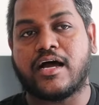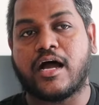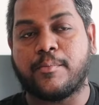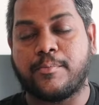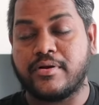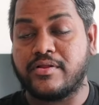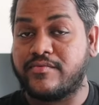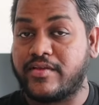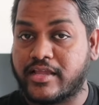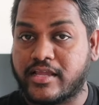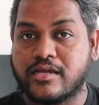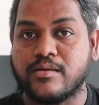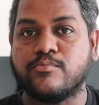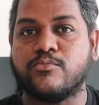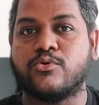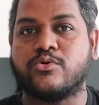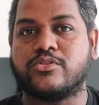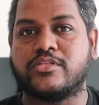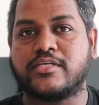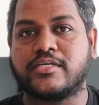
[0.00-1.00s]
அப்படி
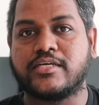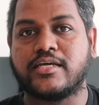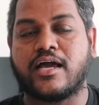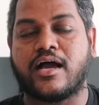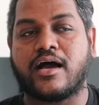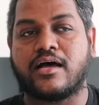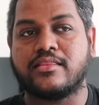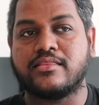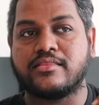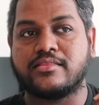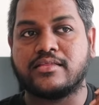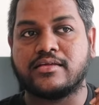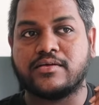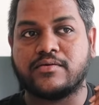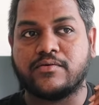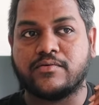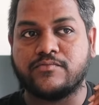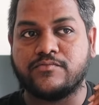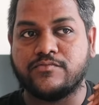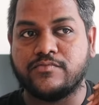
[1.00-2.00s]
வைக்கும்போது அந்த
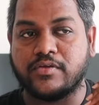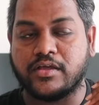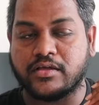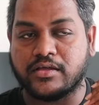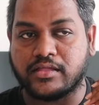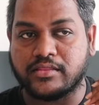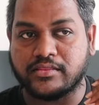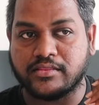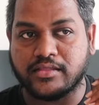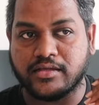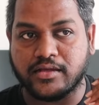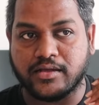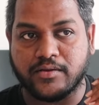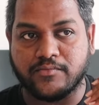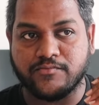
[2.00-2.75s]
அந்த